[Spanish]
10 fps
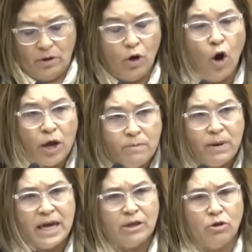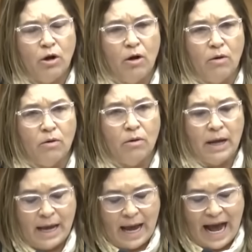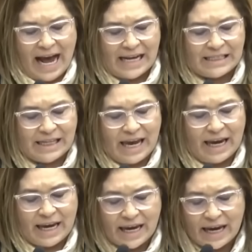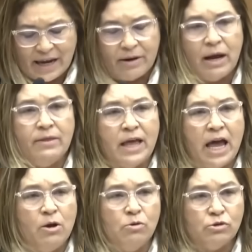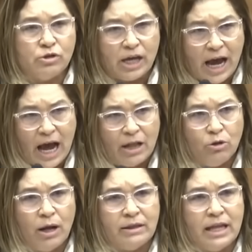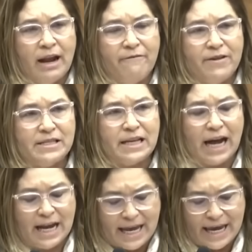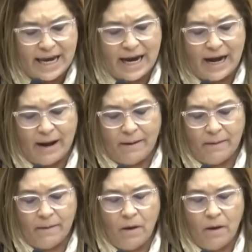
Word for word: lo invito a seguir denunciando ante la fiscalía